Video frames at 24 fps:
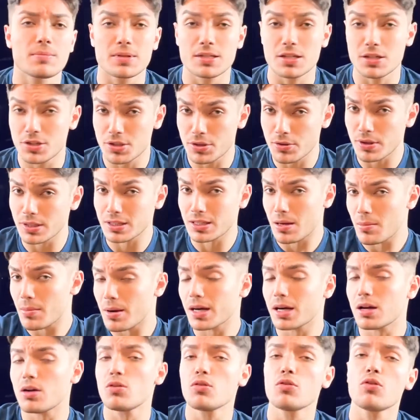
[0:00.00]
mas ele chegou até a
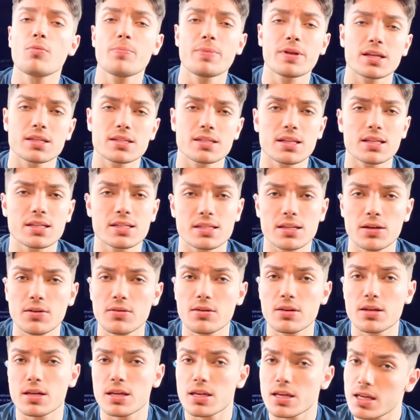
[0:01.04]
marcar um gol pela
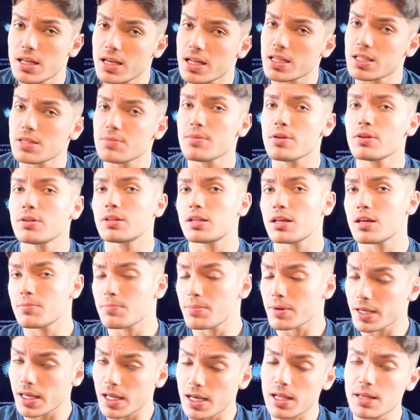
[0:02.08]
seleção e nesse meio
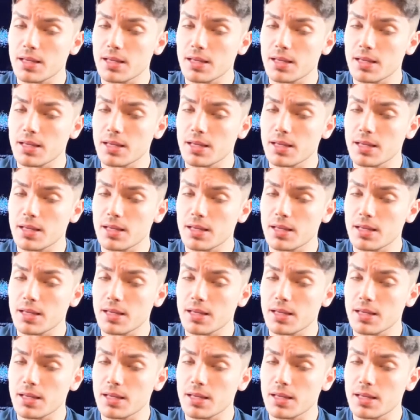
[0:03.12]
tempo é que